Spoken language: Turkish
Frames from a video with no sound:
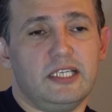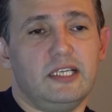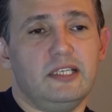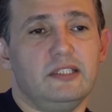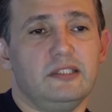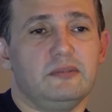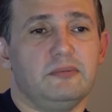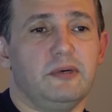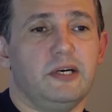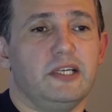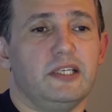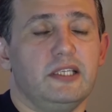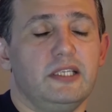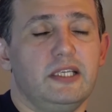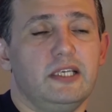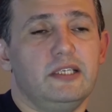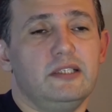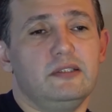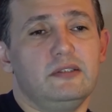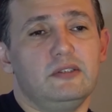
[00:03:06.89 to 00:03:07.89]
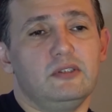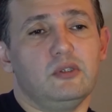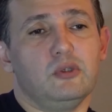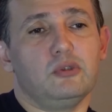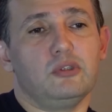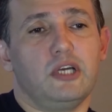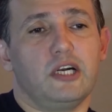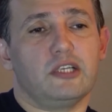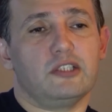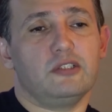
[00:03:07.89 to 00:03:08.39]
genel itibariyle
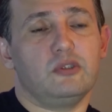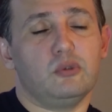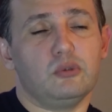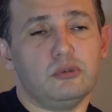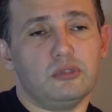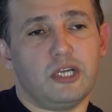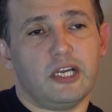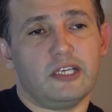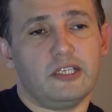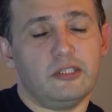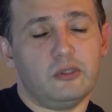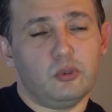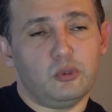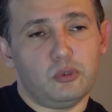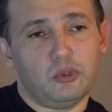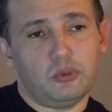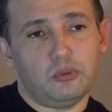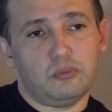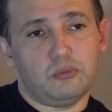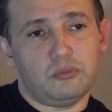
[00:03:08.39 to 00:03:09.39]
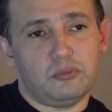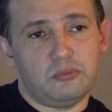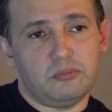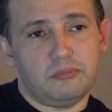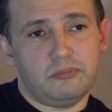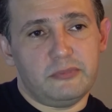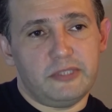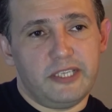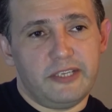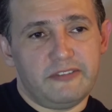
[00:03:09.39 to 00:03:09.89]
onlar da onlarla o
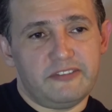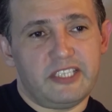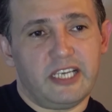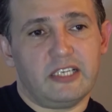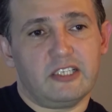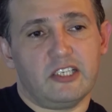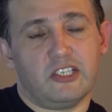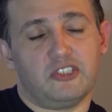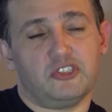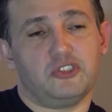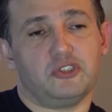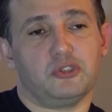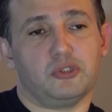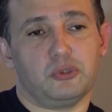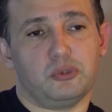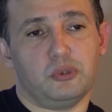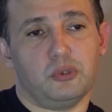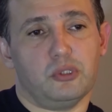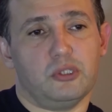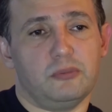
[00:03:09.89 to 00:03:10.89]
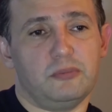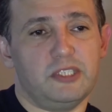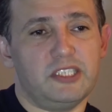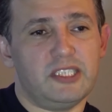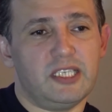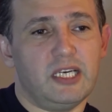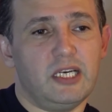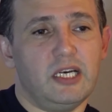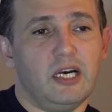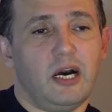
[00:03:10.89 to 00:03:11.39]
mevden karıştırdığı
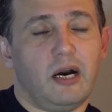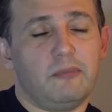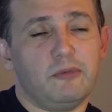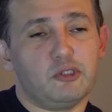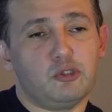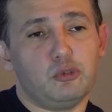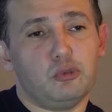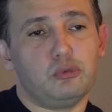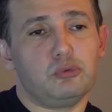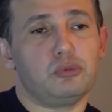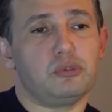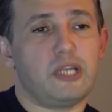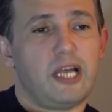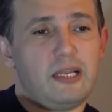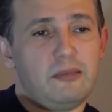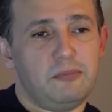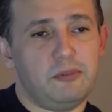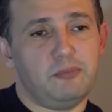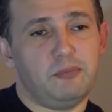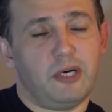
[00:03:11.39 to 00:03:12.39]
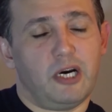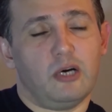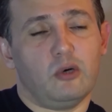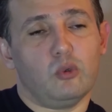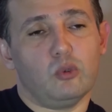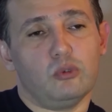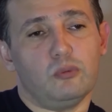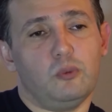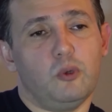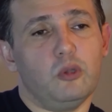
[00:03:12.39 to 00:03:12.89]
olabilir. Ama kültürel bir bağ
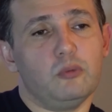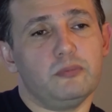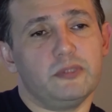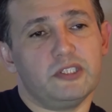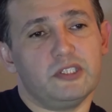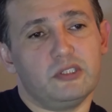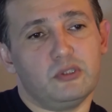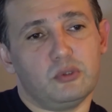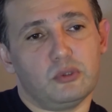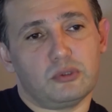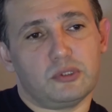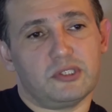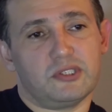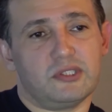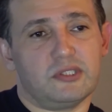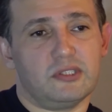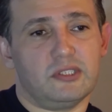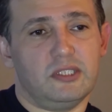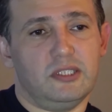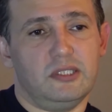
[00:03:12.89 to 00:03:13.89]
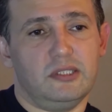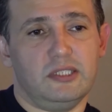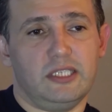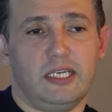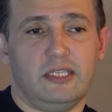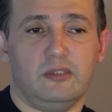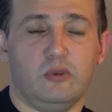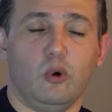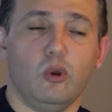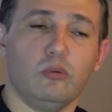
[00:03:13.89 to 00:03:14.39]
olup olmadığı noktasında
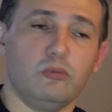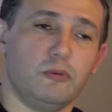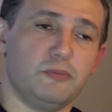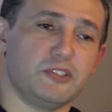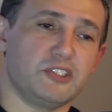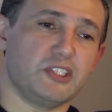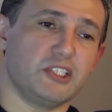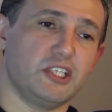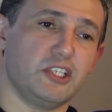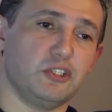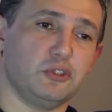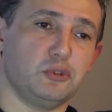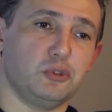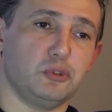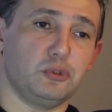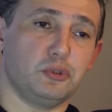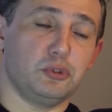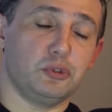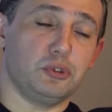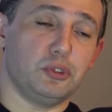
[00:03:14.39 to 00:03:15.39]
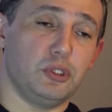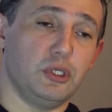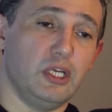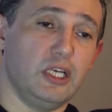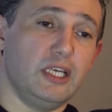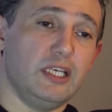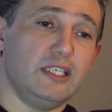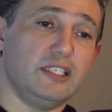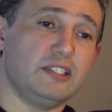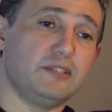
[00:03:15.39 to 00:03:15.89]
yani olmaması gerekiyor. Çünkü
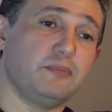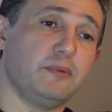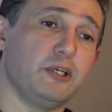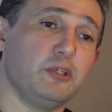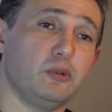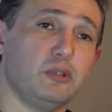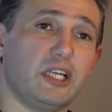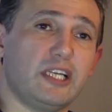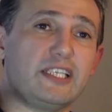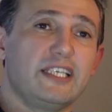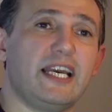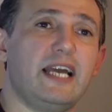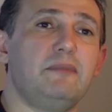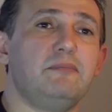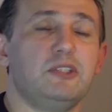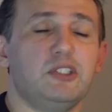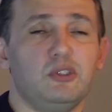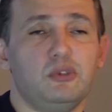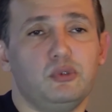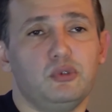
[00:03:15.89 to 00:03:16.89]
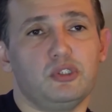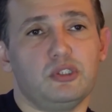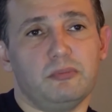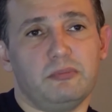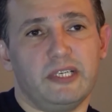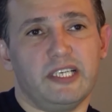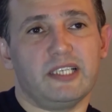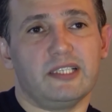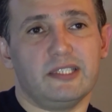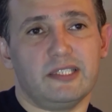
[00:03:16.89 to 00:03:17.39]
İspanyollar gelmeden önce
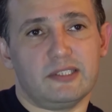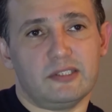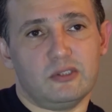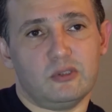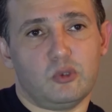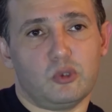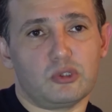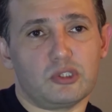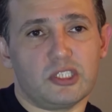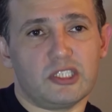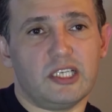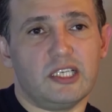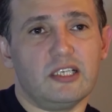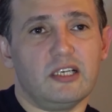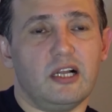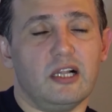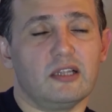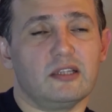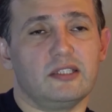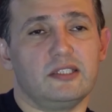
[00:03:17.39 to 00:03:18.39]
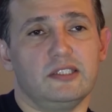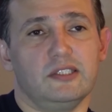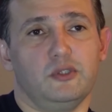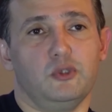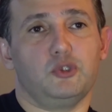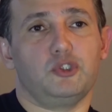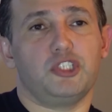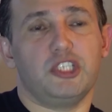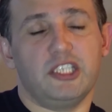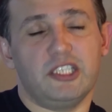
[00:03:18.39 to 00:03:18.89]
Mayaların ortadan kalktığı
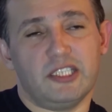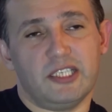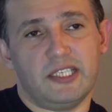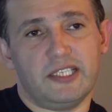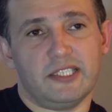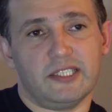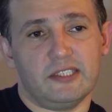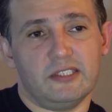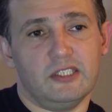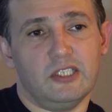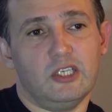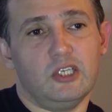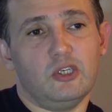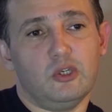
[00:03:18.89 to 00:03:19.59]
o şehirlerin,